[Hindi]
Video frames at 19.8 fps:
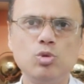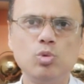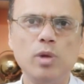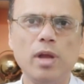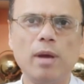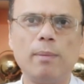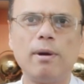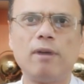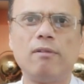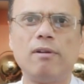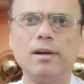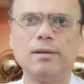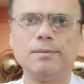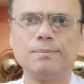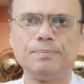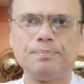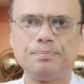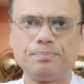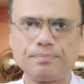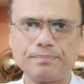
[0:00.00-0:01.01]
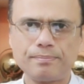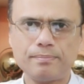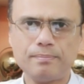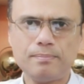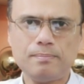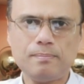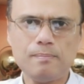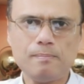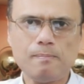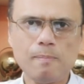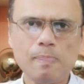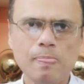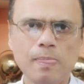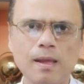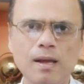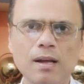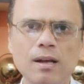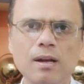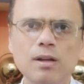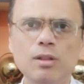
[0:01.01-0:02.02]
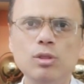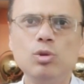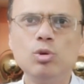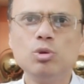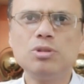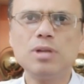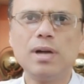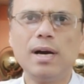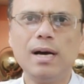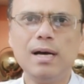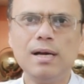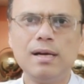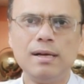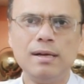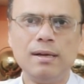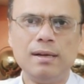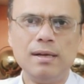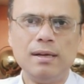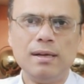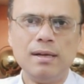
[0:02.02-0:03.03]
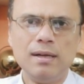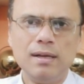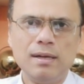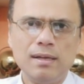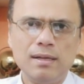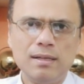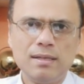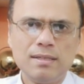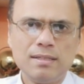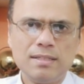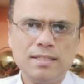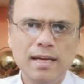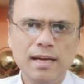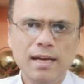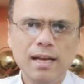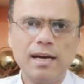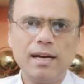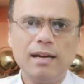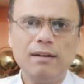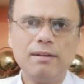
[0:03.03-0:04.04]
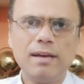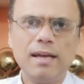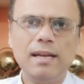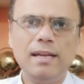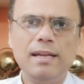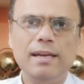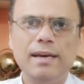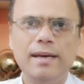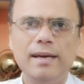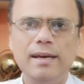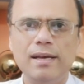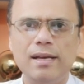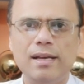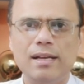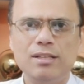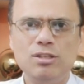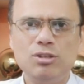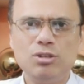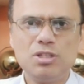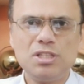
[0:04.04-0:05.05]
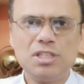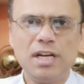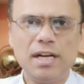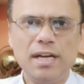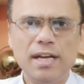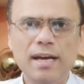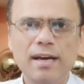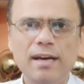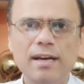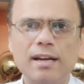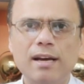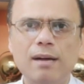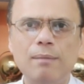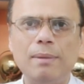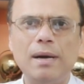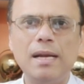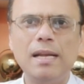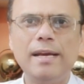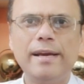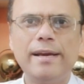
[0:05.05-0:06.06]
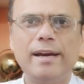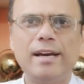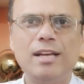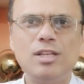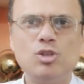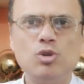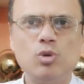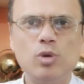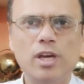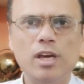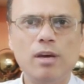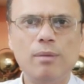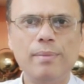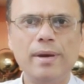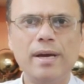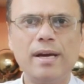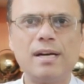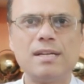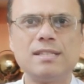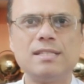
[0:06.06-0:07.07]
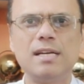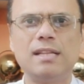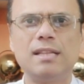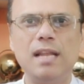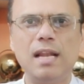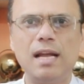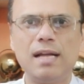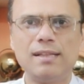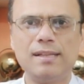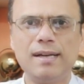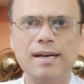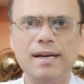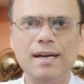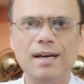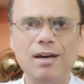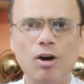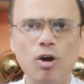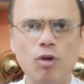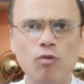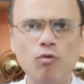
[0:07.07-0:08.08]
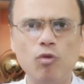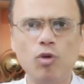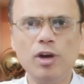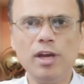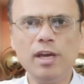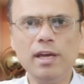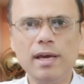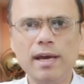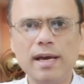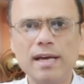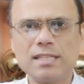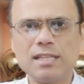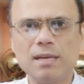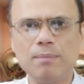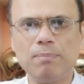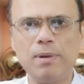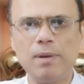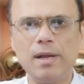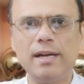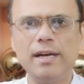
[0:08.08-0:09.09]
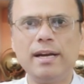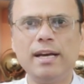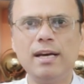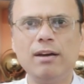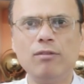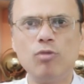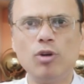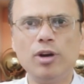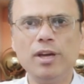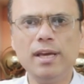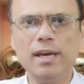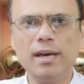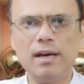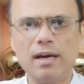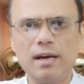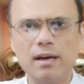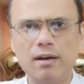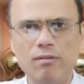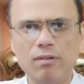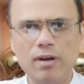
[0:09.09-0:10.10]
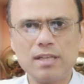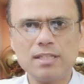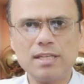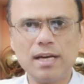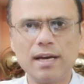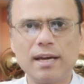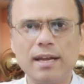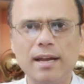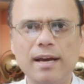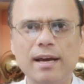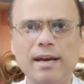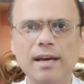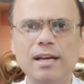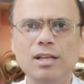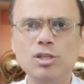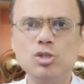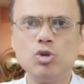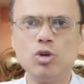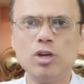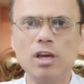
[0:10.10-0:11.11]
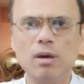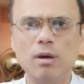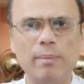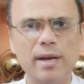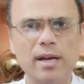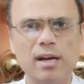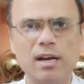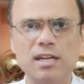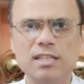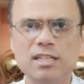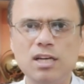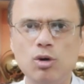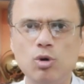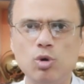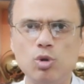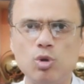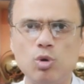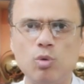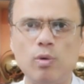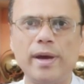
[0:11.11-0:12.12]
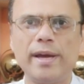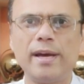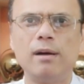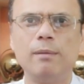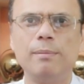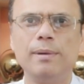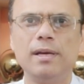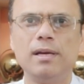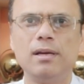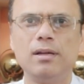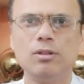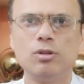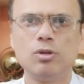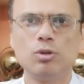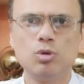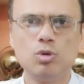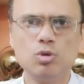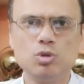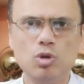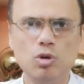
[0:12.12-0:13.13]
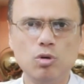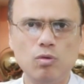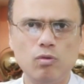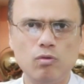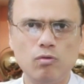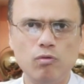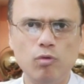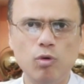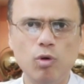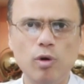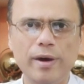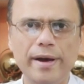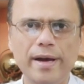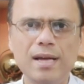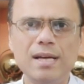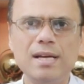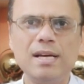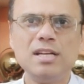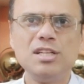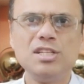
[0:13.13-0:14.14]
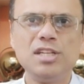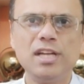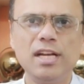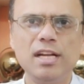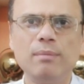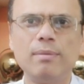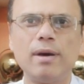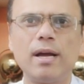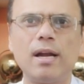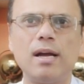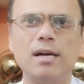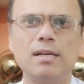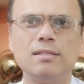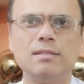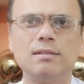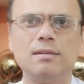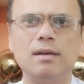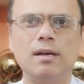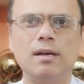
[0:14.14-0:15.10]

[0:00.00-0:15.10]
सूर्य भगवान दूसरा सिंह लगन के लिए जो छठे घर का मालिक है जो कि हमें कर्जा दिलाता है और वही ऐसा प्लैनेट है वही ऐसा ग्रह है जो कि हमारा कर्जा उतरवाएगा भी तो दोस्तों वो है शनि महाराज